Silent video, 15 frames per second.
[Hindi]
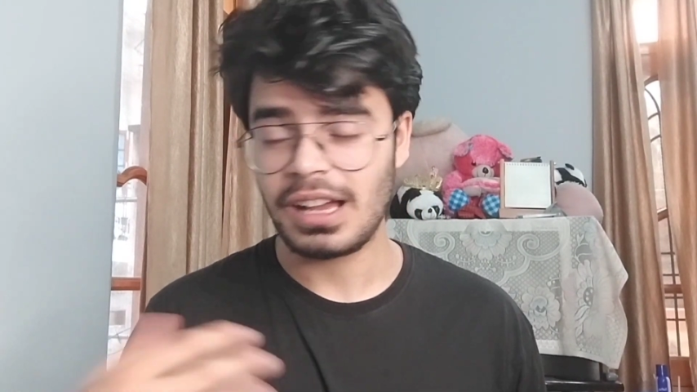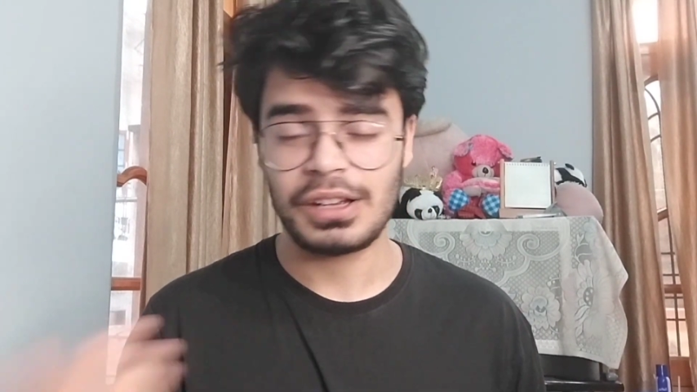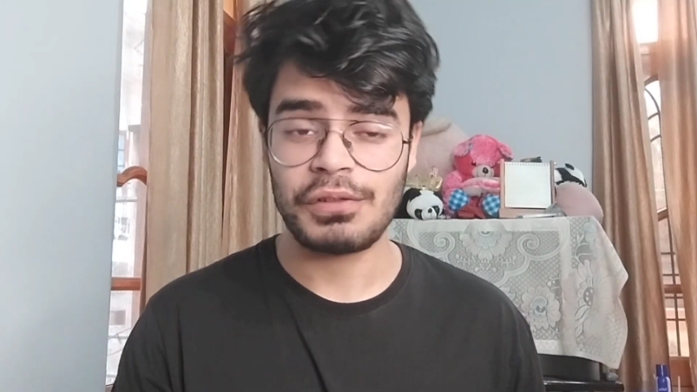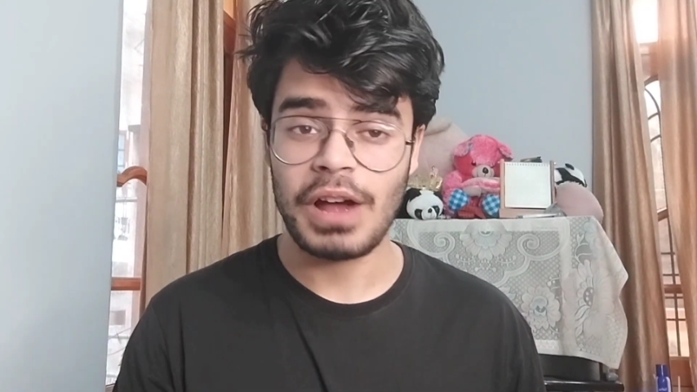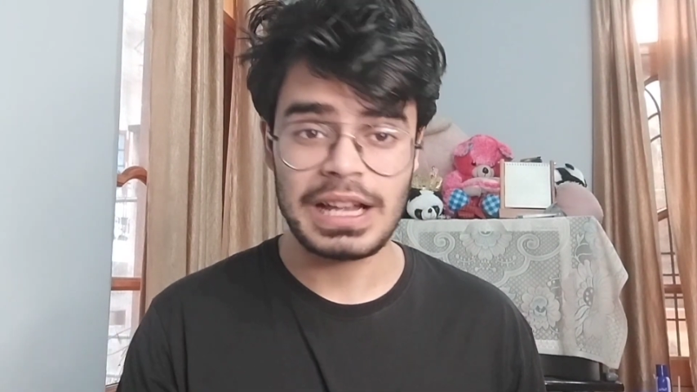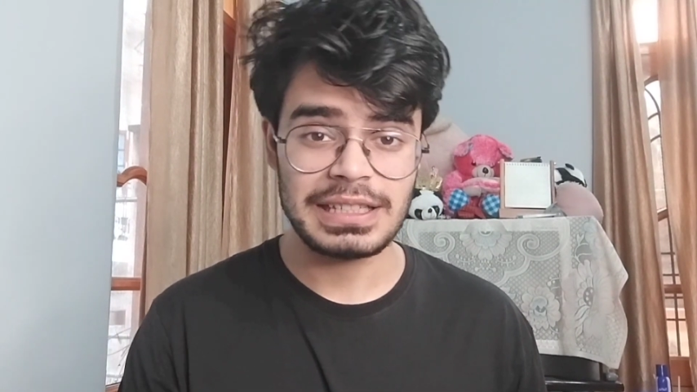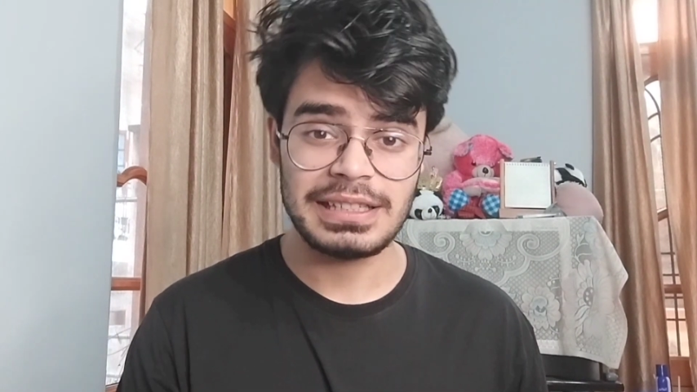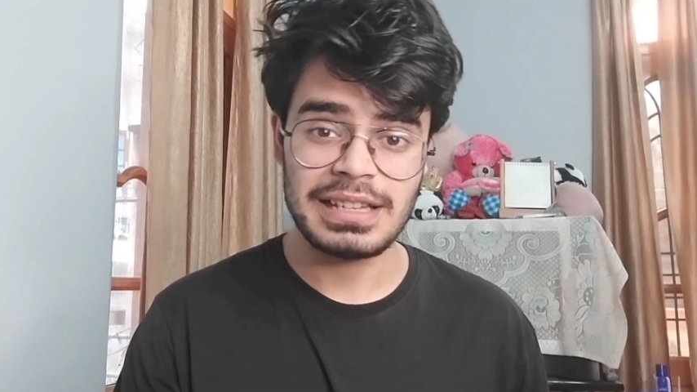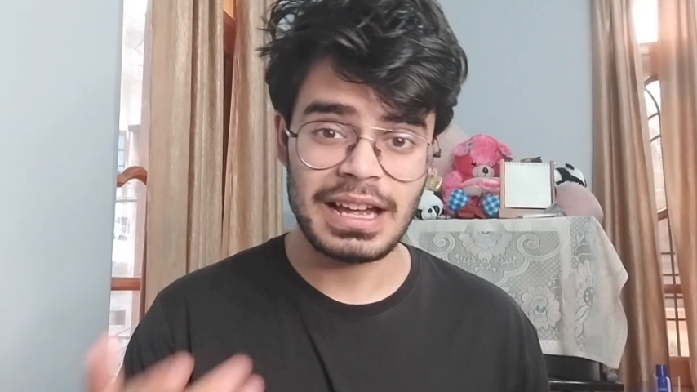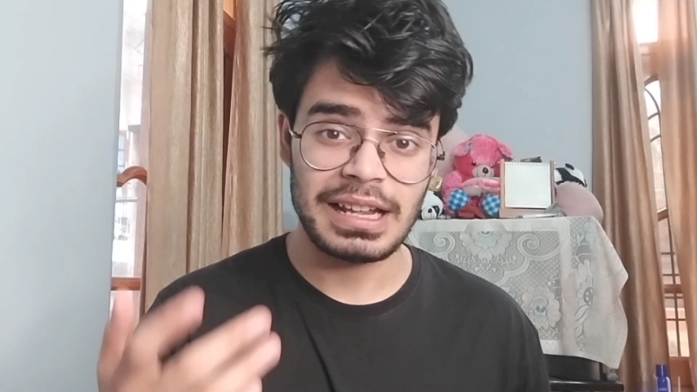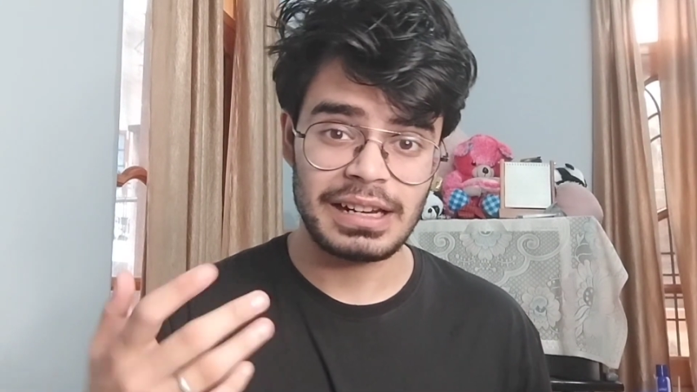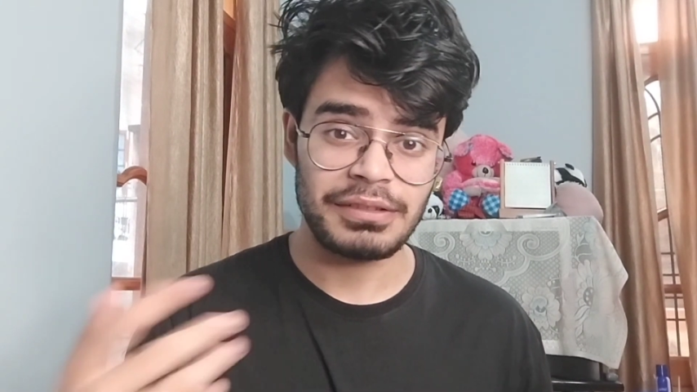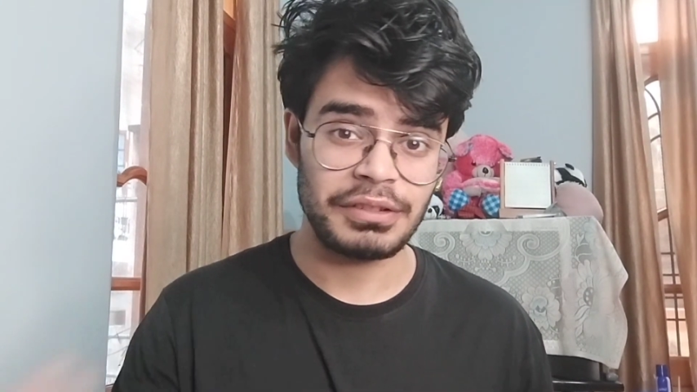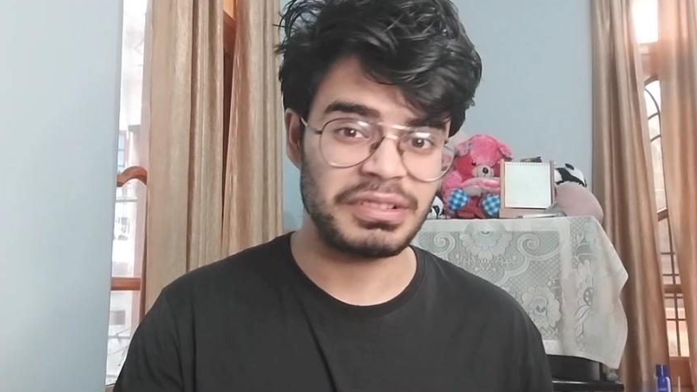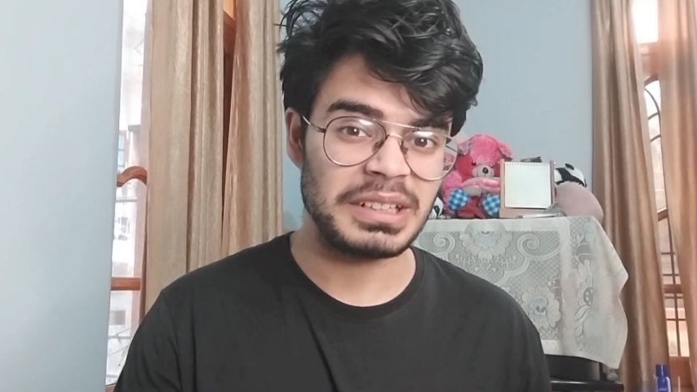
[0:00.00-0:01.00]
अगर वो आज ही
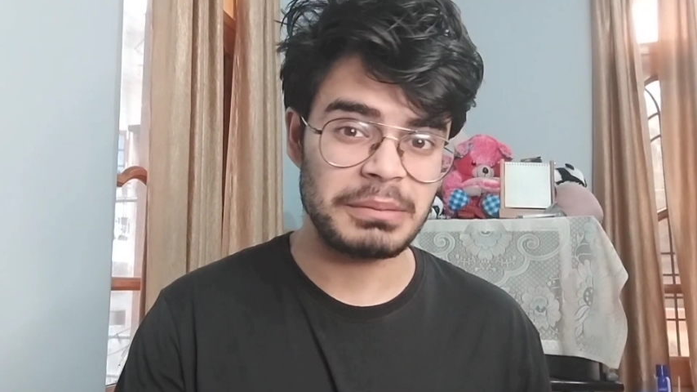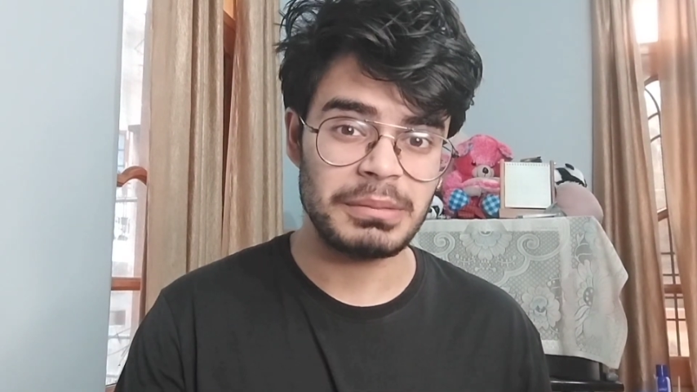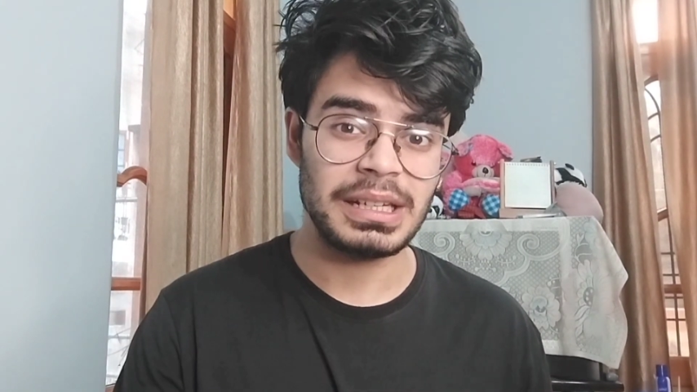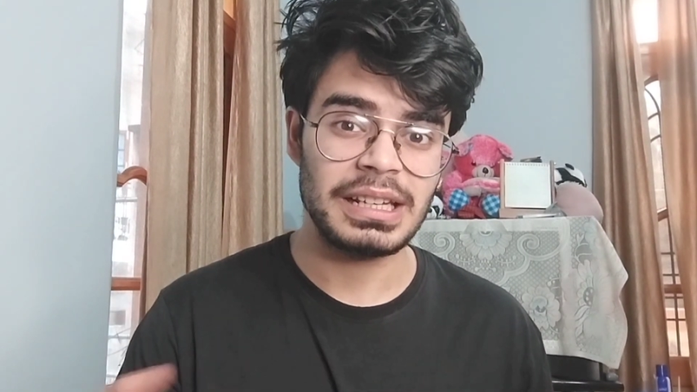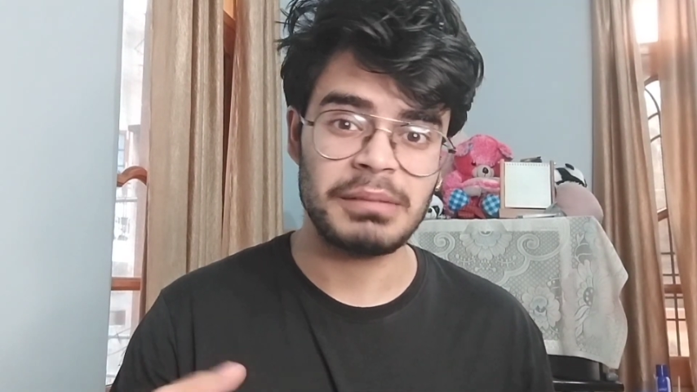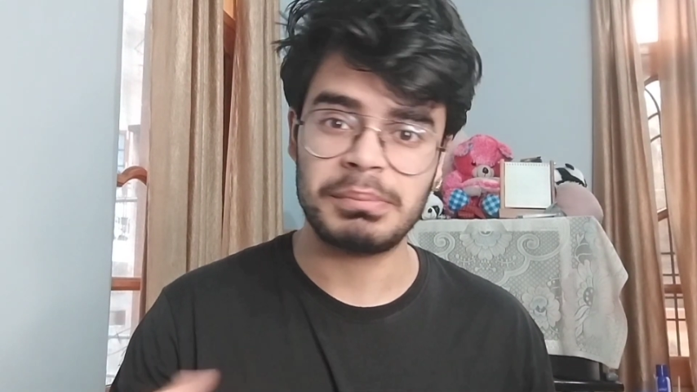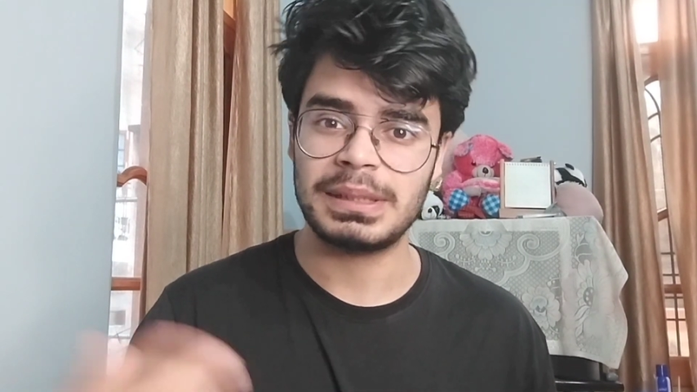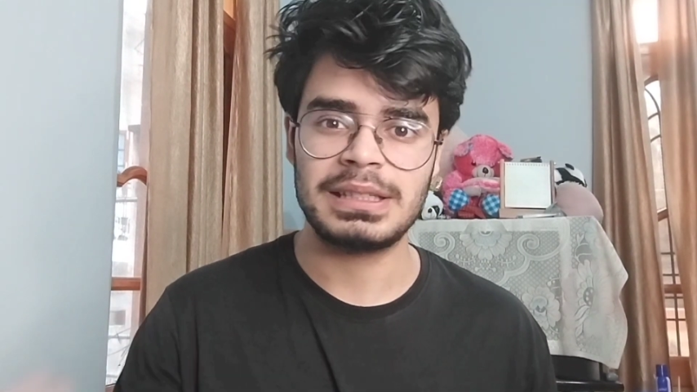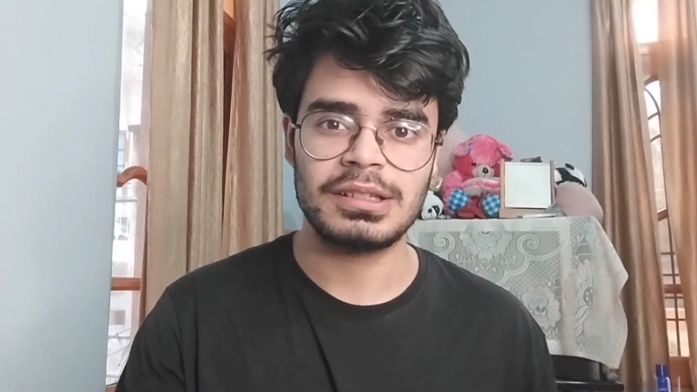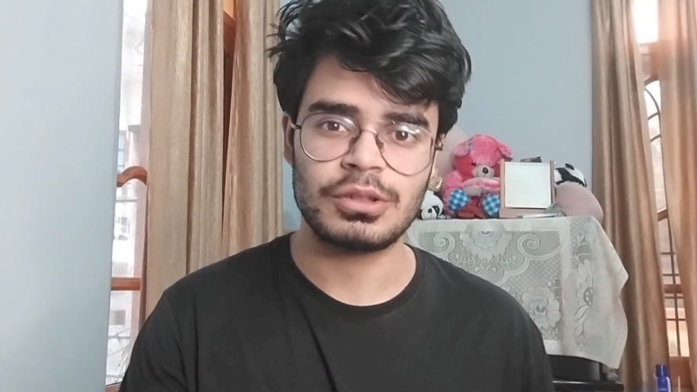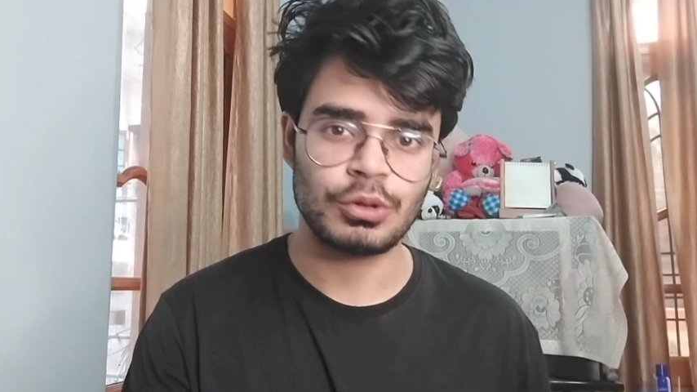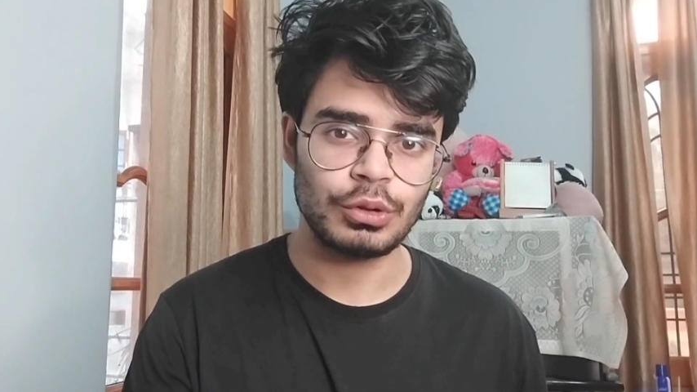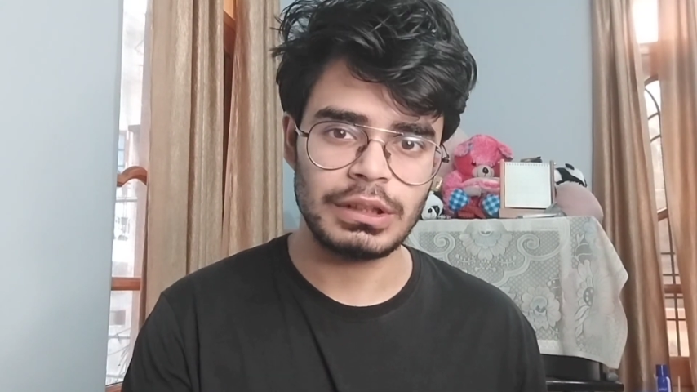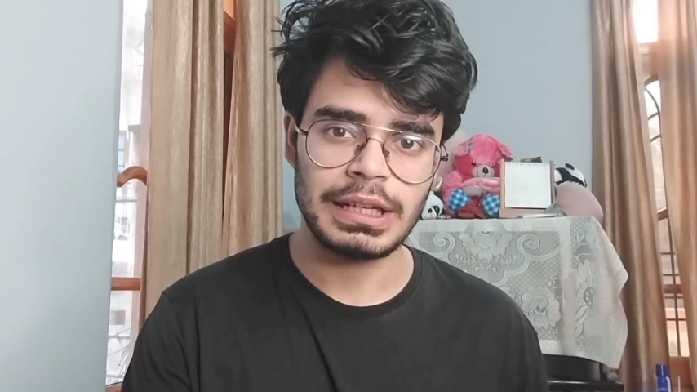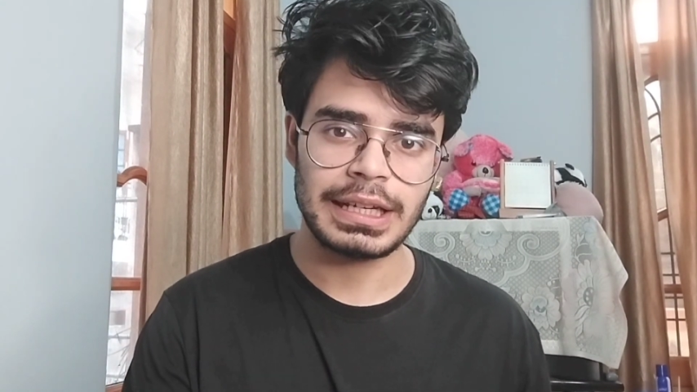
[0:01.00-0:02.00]
जा रहा है फिफ्टी मिलियन
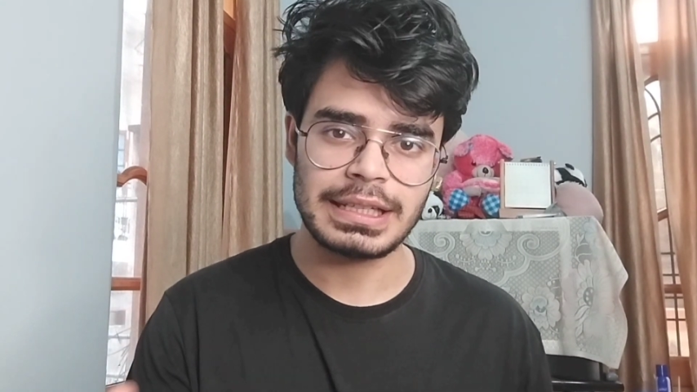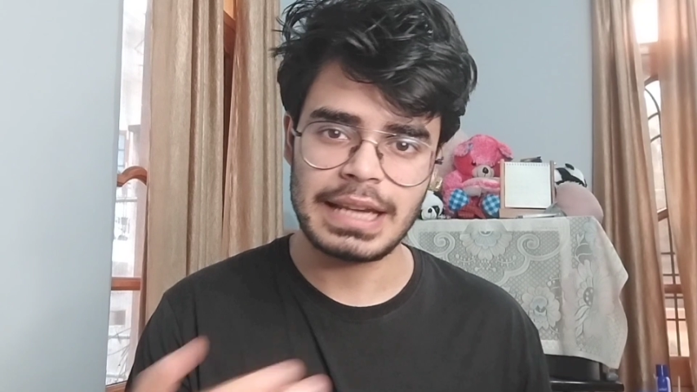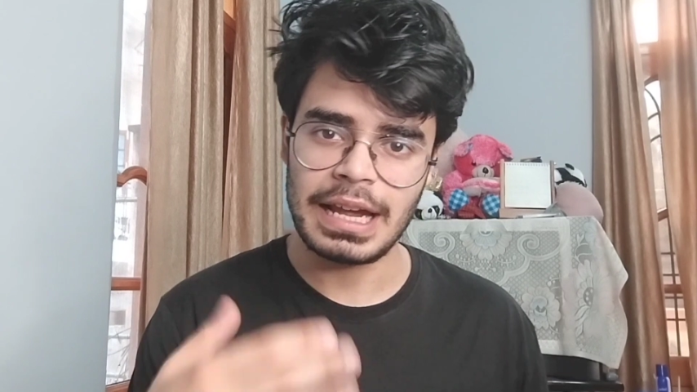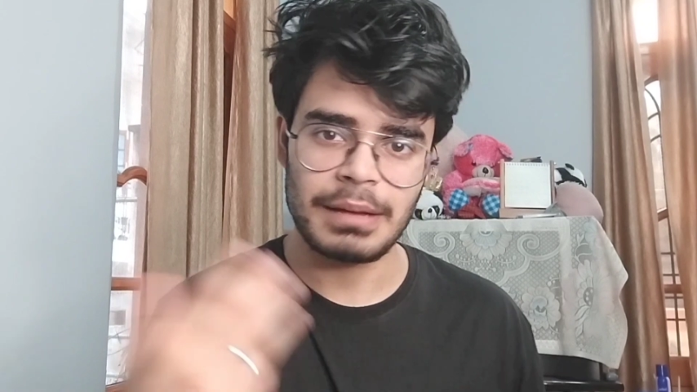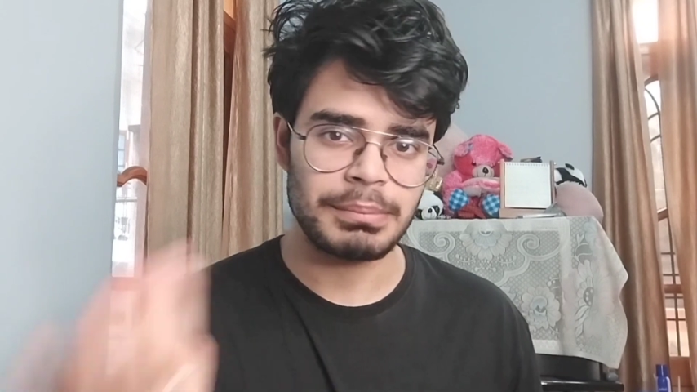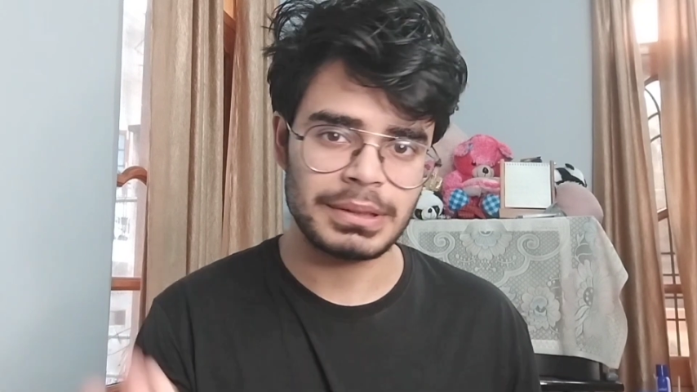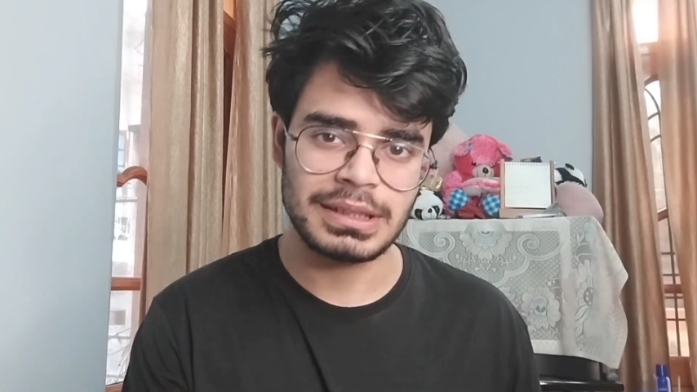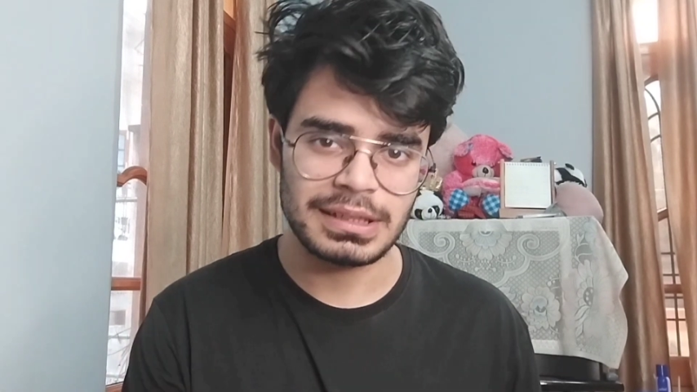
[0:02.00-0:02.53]
पच्चीस खुद लेके जाएगा